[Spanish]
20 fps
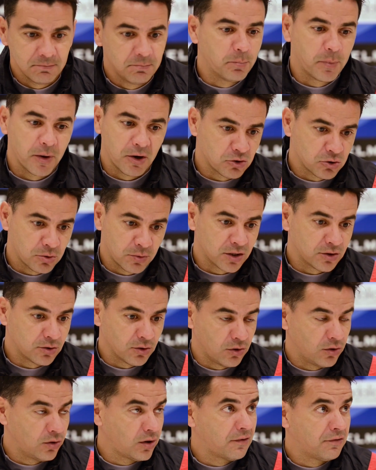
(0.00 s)
pero sobre
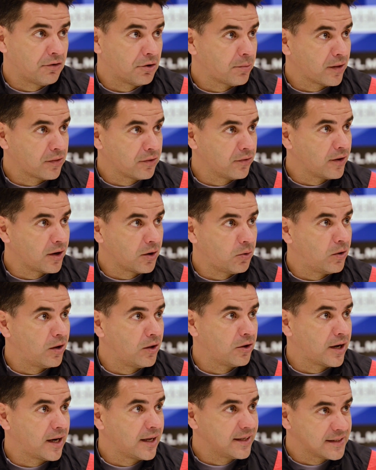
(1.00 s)
todo la formación del
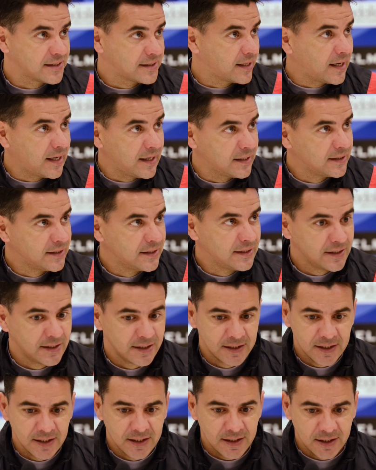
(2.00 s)
jugador ahí está
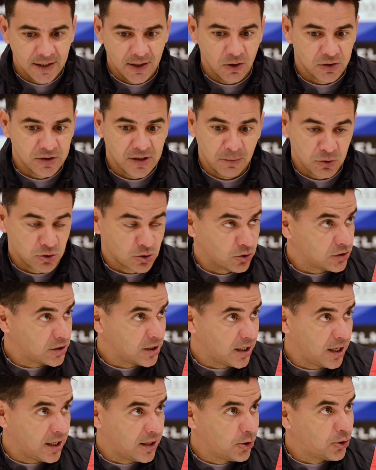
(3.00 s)
y lo estamos
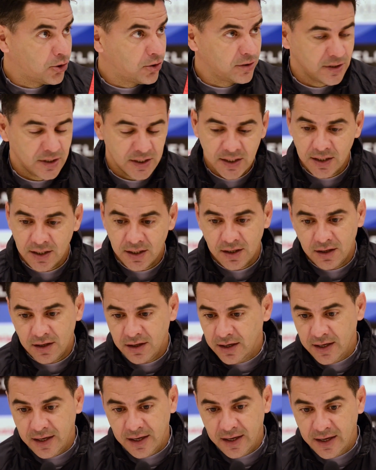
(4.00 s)
consiguiendo.
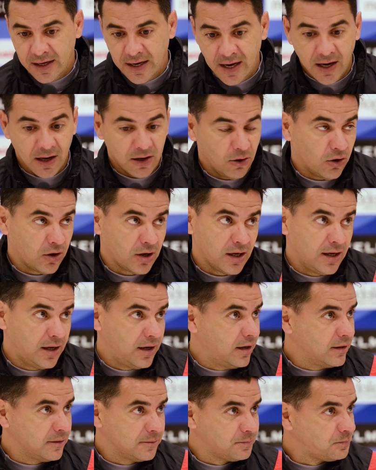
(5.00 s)
Ángel Don
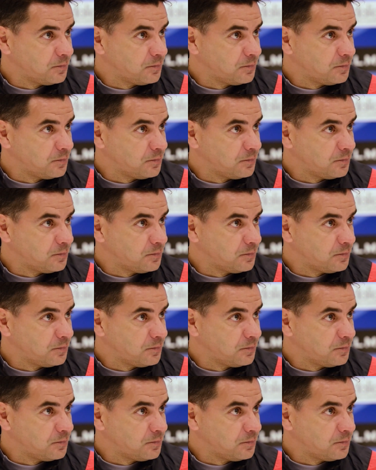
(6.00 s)
Gil